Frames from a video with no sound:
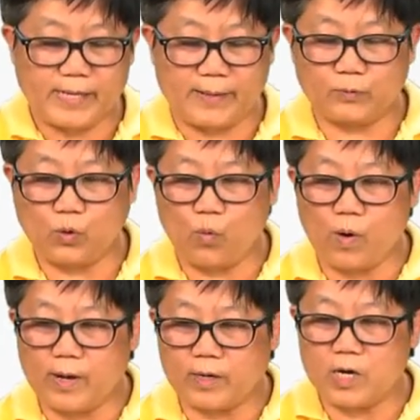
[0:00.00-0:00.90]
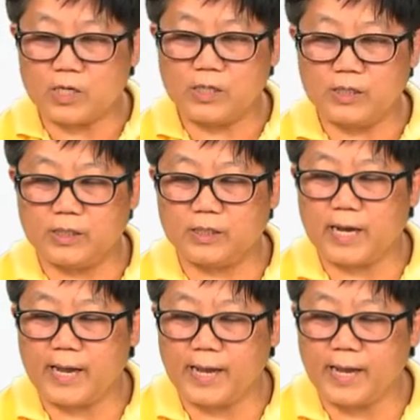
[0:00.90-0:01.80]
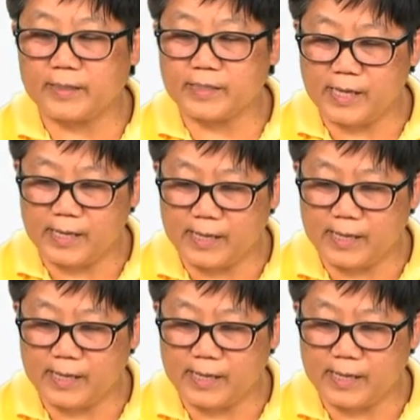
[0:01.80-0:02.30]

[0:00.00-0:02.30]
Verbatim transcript: 3 ตัวก็คือค่า k